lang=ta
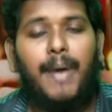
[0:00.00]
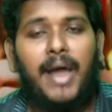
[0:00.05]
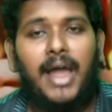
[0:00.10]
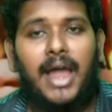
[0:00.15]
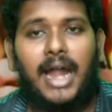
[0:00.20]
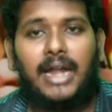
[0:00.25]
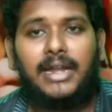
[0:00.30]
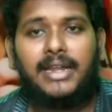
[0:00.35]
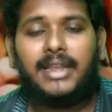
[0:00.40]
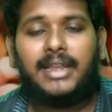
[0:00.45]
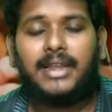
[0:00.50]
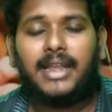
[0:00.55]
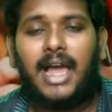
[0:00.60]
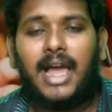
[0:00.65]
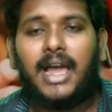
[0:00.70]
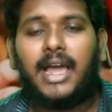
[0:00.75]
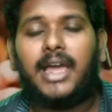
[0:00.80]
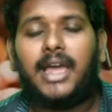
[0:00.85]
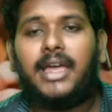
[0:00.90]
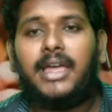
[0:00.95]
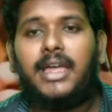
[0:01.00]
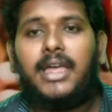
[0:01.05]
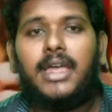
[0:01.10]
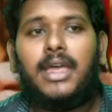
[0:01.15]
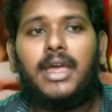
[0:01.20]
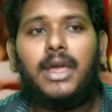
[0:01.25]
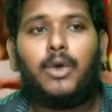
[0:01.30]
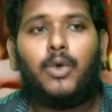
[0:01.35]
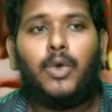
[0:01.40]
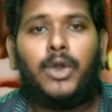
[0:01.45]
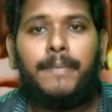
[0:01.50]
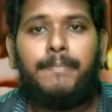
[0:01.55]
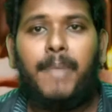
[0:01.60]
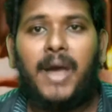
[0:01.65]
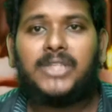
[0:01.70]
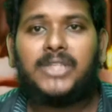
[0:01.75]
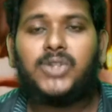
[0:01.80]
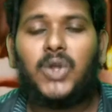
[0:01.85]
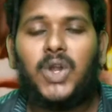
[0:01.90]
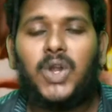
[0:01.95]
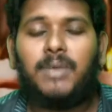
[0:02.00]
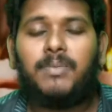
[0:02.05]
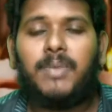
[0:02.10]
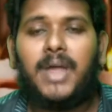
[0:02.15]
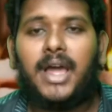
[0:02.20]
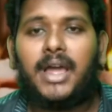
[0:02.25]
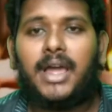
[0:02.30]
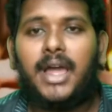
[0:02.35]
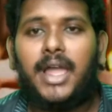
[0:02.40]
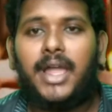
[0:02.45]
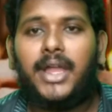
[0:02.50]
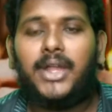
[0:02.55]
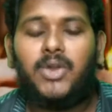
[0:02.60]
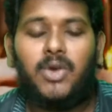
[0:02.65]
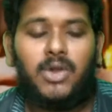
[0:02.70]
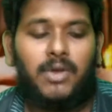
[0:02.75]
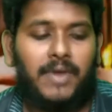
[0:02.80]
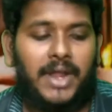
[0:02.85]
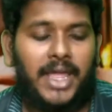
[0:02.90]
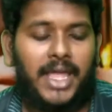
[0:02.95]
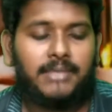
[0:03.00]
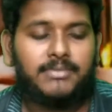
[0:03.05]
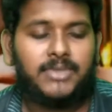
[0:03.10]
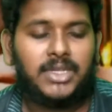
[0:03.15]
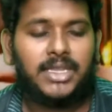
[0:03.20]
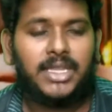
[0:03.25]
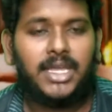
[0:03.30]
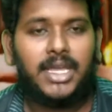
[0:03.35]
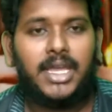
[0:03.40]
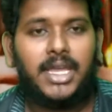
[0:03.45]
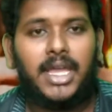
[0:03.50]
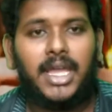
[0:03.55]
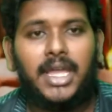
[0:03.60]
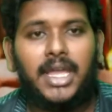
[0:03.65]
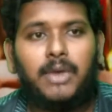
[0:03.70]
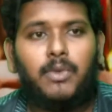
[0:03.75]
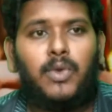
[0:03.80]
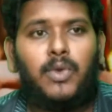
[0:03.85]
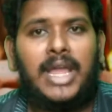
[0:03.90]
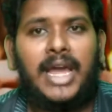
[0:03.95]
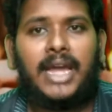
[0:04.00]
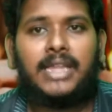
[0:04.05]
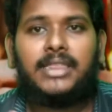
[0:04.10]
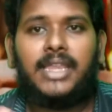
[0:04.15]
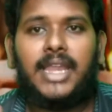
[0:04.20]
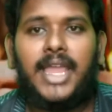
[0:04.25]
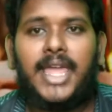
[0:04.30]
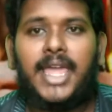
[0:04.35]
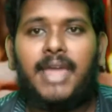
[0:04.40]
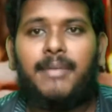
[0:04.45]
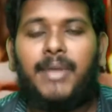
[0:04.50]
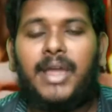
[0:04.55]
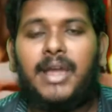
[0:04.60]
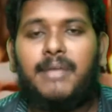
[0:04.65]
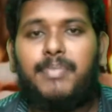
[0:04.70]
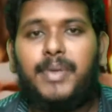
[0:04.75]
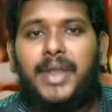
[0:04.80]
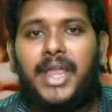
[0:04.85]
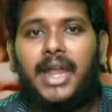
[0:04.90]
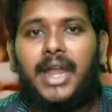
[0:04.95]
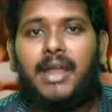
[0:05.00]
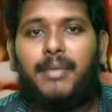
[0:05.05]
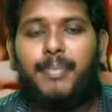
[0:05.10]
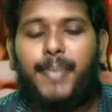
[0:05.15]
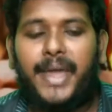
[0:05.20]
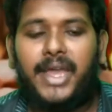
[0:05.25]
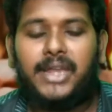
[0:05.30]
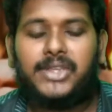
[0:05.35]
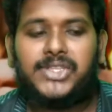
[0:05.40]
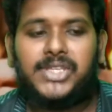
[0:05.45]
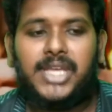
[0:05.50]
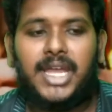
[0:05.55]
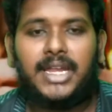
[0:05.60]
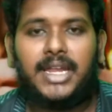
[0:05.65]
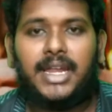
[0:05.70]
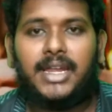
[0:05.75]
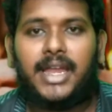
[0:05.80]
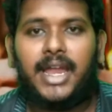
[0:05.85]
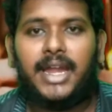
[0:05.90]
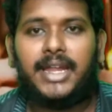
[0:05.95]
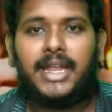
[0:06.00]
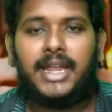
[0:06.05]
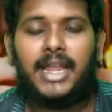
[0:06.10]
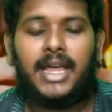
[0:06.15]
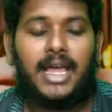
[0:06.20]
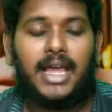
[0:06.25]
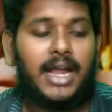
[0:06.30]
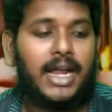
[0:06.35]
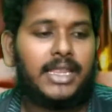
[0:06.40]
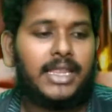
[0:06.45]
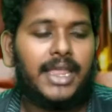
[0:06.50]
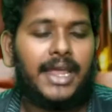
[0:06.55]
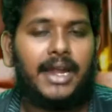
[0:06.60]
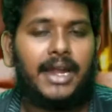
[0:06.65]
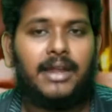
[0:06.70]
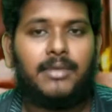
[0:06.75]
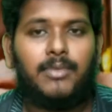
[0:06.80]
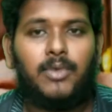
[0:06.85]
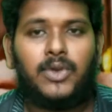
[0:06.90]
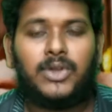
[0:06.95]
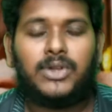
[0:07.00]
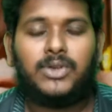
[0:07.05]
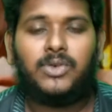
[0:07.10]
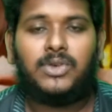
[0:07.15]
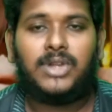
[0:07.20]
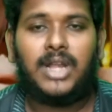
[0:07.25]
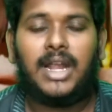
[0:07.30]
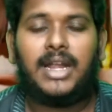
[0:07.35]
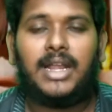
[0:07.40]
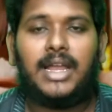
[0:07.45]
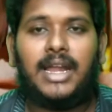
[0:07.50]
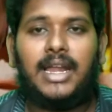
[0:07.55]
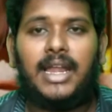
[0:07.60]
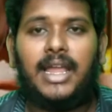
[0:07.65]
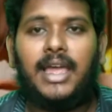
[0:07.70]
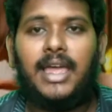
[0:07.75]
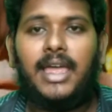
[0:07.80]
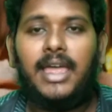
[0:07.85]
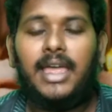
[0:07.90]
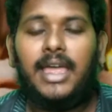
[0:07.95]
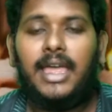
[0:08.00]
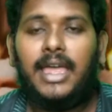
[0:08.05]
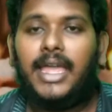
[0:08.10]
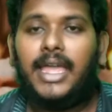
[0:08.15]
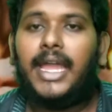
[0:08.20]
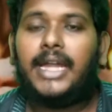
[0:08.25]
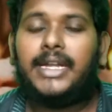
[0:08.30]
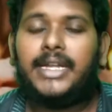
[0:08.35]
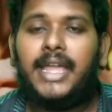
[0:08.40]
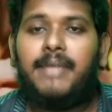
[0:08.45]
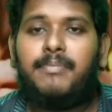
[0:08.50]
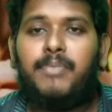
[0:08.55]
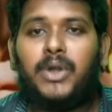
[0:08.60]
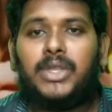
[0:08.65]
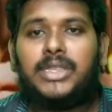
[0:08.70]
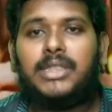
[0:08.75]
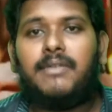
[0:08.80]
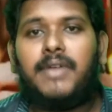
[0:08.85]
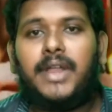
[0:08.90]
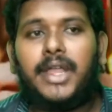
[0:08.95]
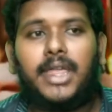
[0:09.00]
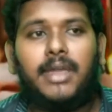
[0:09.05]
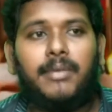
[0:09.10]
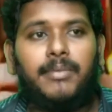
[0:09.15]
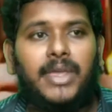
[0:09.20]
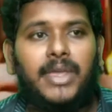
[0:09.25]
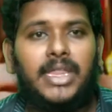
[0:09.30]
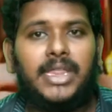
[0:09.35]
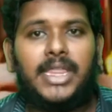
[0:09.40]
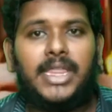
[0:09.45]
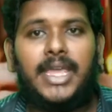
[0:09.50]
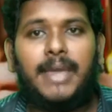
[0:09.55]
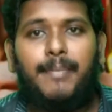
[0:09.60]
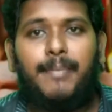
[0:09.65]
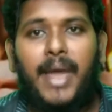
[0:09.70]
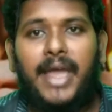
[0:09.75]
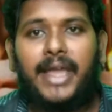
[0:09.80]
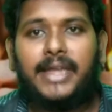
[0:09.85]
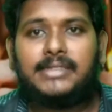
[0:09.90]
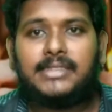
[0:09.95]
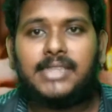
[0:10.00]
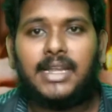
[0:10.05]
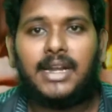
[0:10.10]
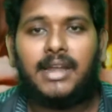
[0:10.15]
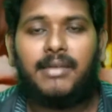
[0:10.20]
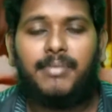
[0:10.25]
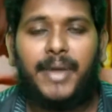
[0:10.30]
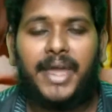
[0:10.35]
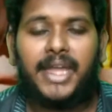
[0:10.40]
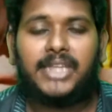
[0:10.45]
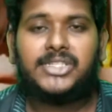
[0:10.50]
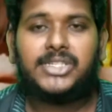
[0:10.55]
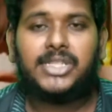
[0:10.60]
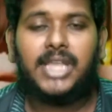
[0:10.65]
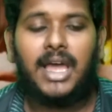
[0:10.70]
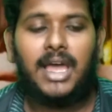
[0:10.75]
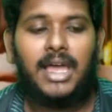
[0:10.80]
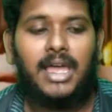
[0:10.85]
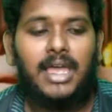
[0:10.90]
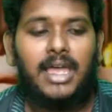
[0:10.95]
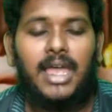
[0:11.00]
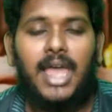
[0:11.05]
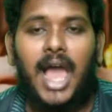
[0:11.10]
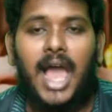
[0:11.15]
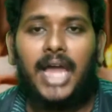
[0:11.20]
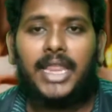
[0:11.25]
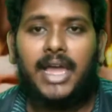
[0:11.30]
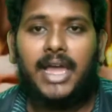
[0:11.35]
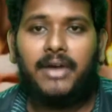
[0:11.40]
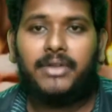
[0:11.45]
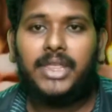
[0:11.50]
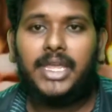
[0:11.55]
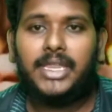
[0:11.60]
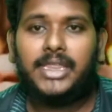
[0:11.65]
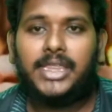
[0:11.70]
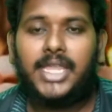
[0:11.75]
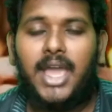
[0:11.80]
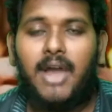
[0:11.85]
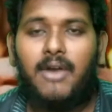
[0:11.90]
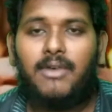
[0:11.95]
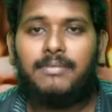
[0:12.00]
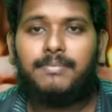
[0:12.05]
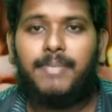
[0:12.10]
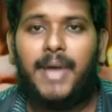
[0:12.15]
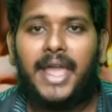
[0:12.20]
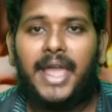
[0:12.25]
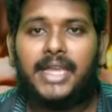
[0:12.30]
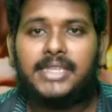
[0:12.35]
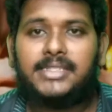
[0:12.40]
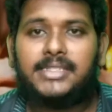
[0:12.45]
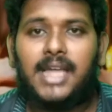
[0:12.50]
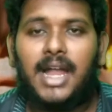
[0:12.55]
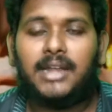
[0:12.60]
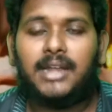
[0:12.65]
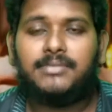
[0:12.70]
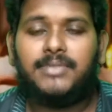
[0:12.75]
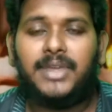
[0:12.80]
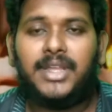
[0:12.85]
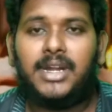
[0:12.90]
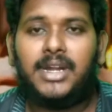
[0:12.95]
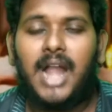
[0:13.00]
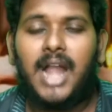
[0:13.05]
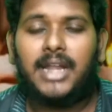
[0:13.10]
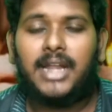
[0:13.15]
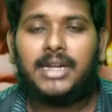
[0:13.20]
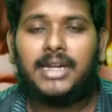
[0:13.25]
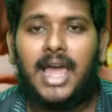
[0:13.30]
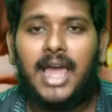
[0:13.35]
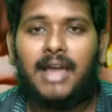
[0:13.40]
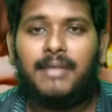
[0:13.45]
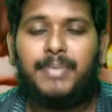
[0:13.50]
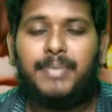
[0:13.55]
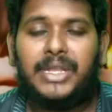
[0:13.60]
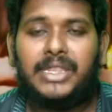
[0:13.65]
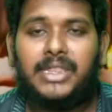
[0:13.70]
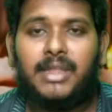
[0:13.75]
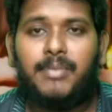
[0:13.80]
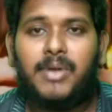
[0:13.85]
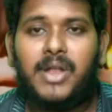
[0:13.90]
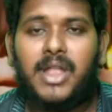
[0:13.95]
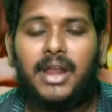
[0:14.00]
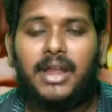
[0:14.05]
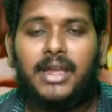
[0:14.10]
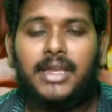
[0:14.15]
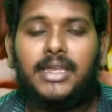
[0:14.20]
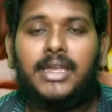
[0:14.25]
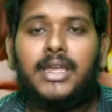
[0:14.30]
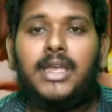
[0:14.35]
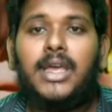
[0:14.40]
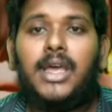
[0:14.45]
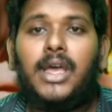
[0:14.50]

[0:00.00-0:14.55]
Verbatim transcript: பங்காற்றிருக்காங்க குறிப்பா சொல்லணும்னாக்கா இன்னொரு விடயம் வந்து உலகத்திலேயே மிகப்பெரிய இடப்பெயர்ச்சி என்னன்னு கேட்டீங்கன்னாக்கா கடந்த இரண்டு மூன்று நூற்றாண்டுகள்ல என்னை பொறுத்த வரைக்கும் இந்திய பாகிஸ்தான் இடப்பெயர்ச்சி தான் அதாவது இந்தியாவும் பாகிஸ்தானும் இரு நாடுகளாக பிரிந்த பிறகு